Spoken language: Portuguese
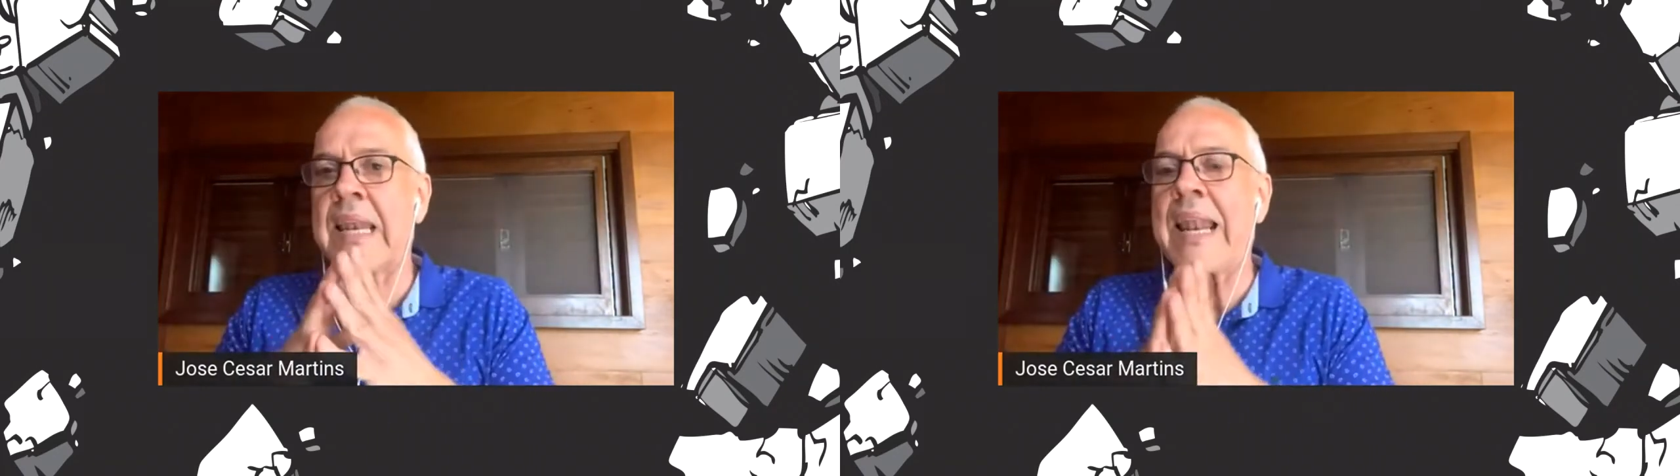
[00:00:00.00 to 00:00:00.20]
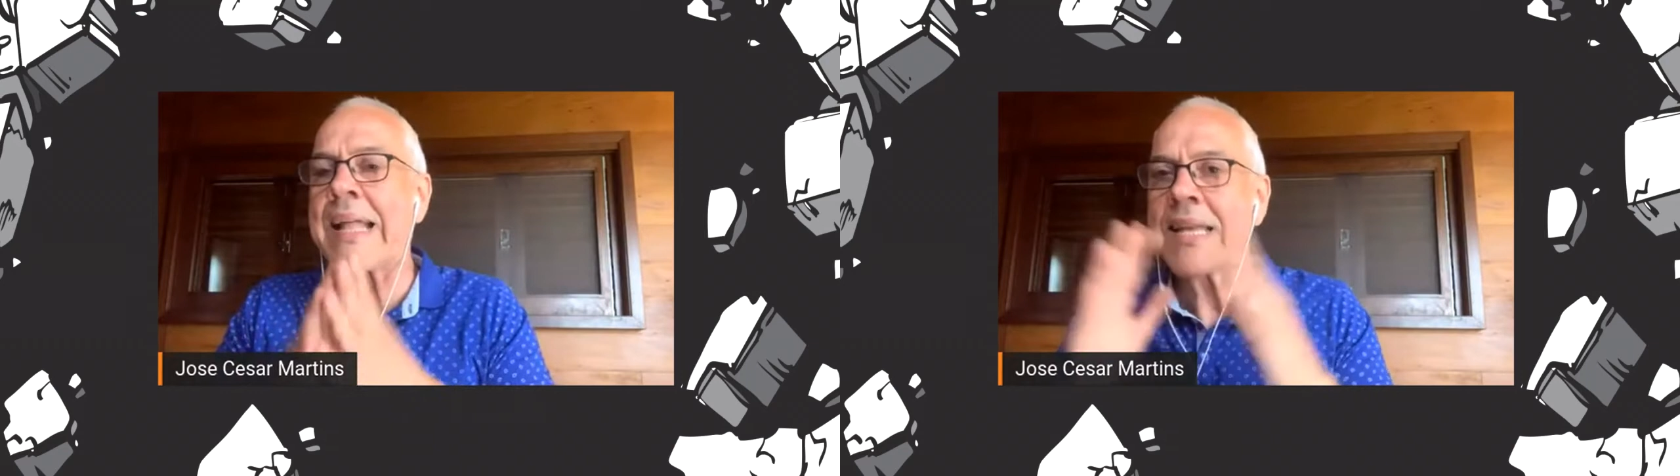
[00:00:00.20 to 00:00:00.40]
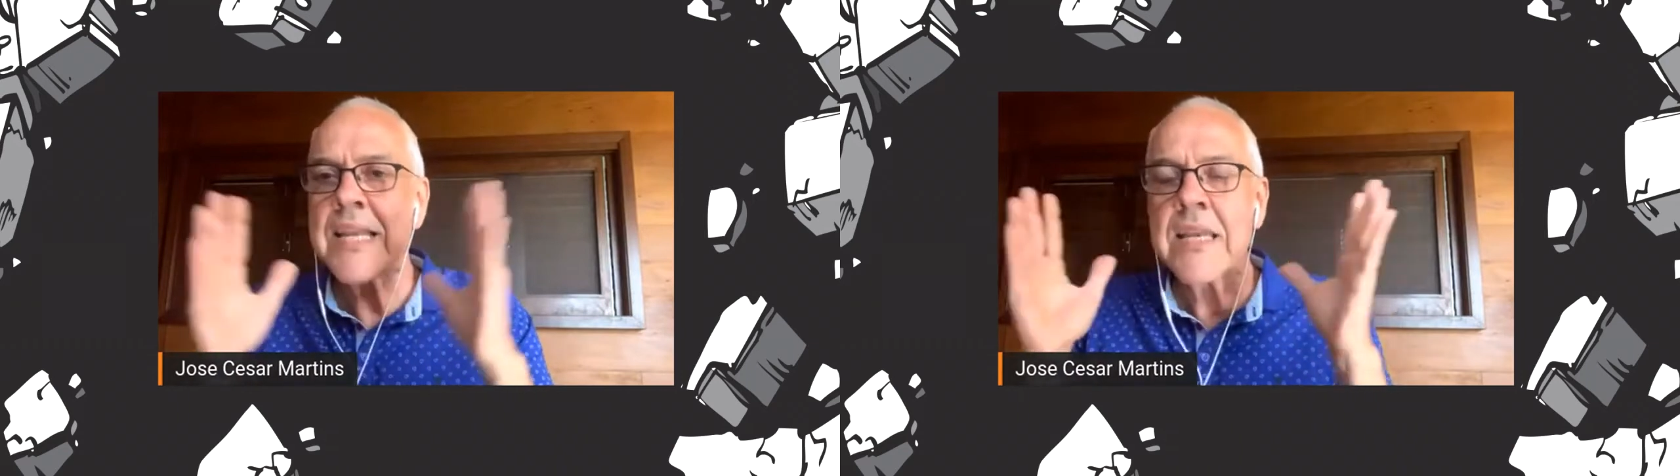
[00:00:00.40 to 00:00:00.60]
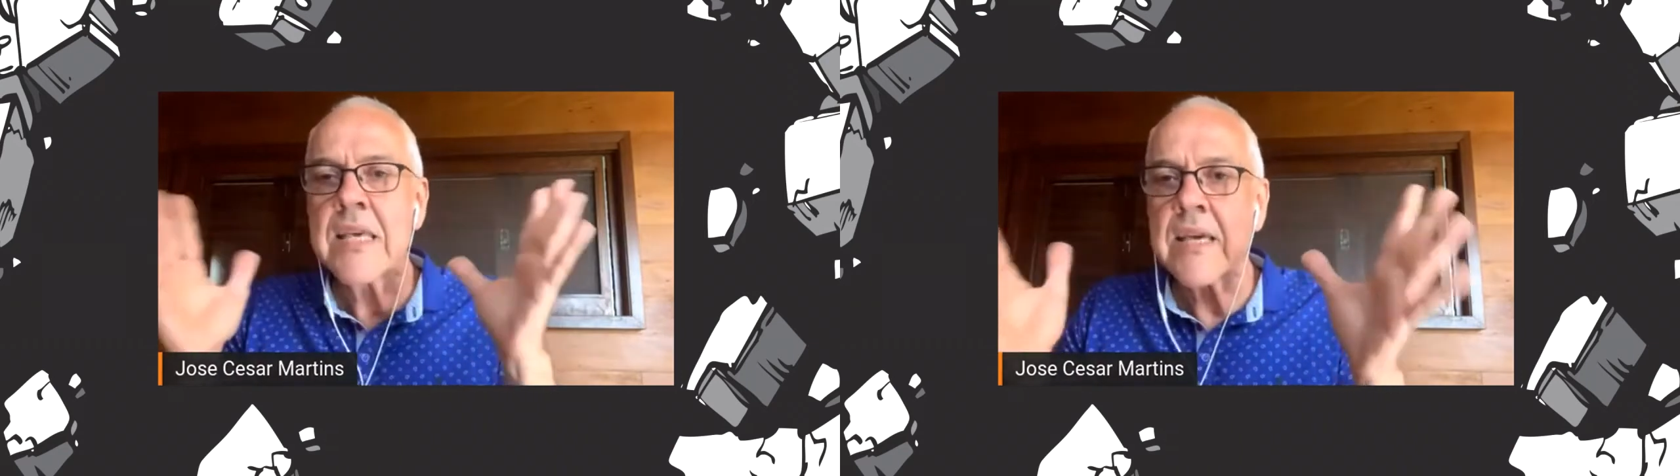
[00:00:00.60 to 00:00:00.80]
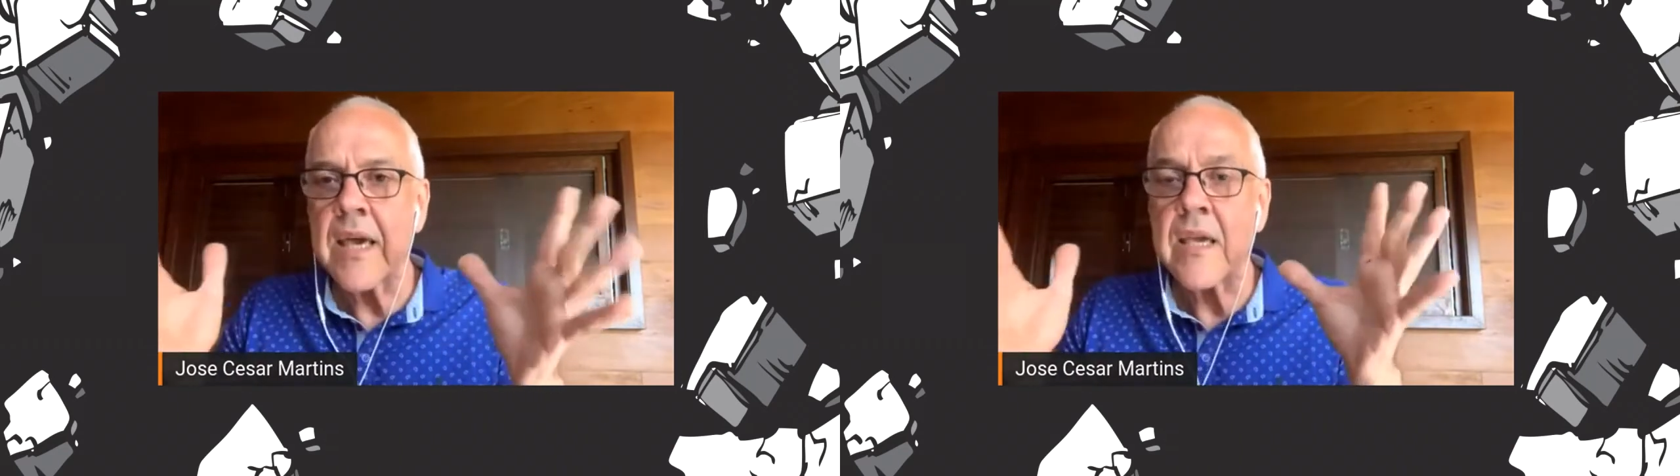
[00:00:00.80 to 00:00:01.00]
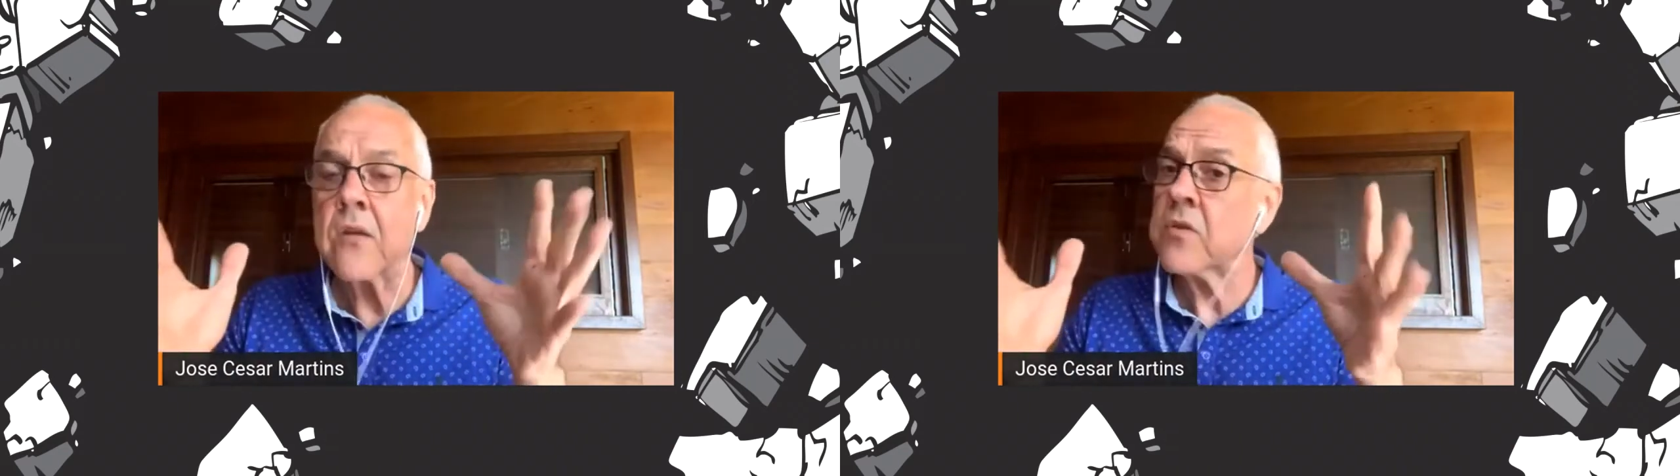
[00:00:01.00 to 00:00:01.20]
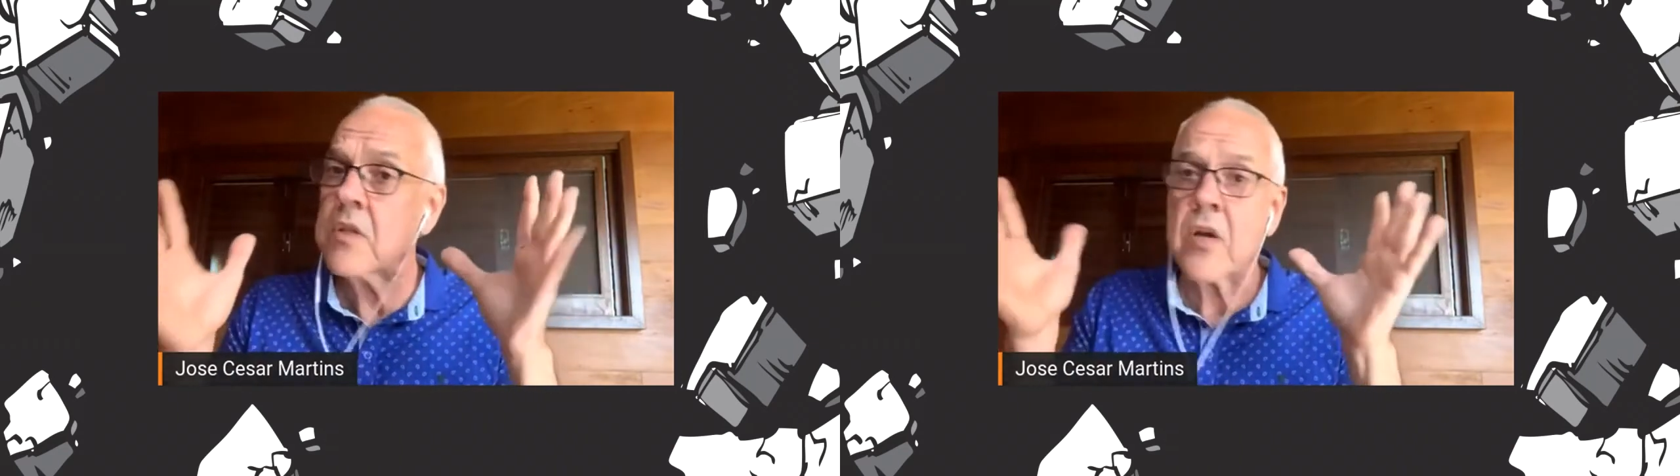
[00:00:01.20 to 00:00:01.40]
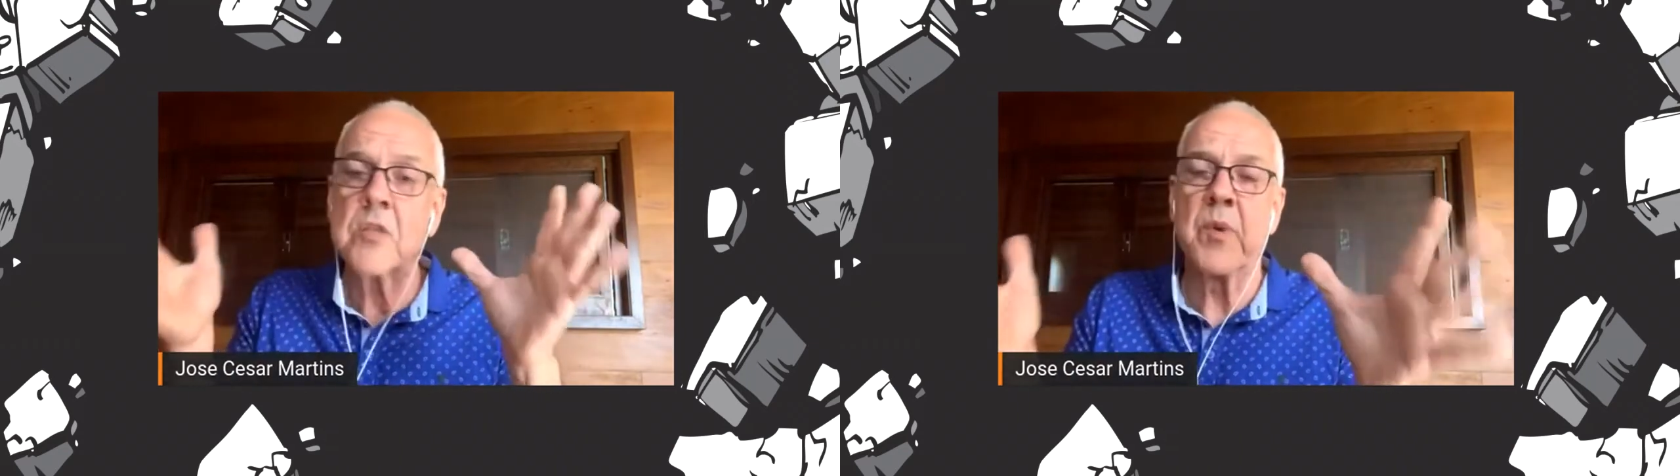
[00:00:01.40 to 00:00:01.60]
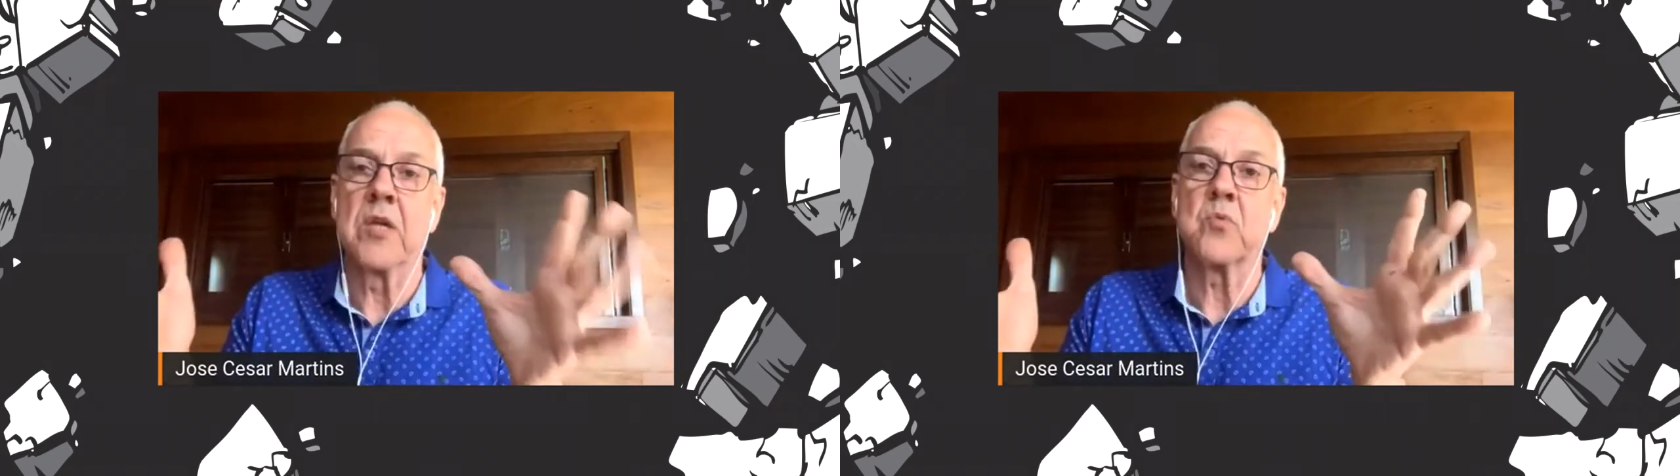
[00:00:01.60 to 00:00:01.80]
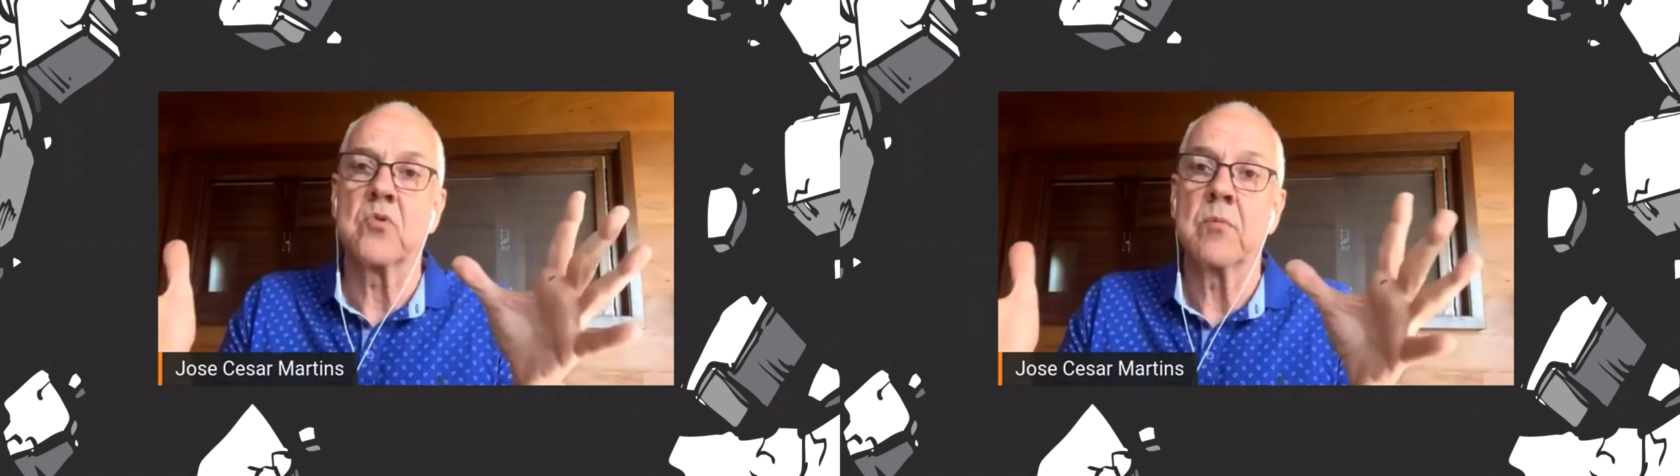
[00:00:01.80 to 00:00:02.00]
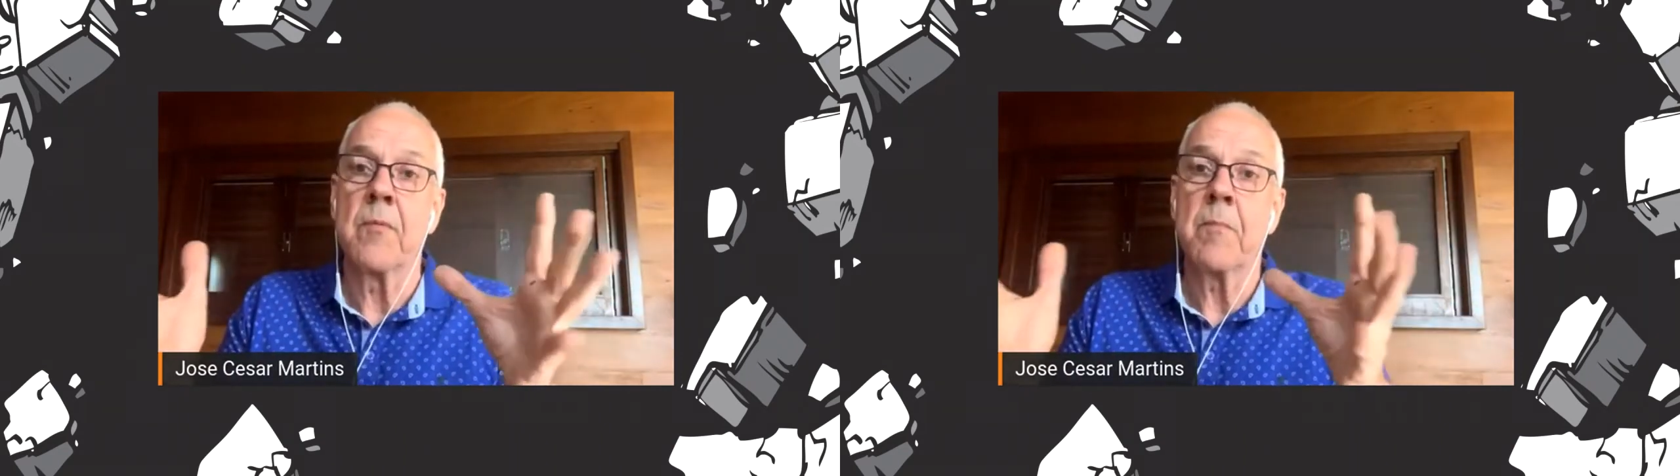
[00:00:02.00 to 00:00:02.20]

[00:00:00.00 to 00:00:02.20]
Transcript: nada nem ninguém a não ser nós mesmos,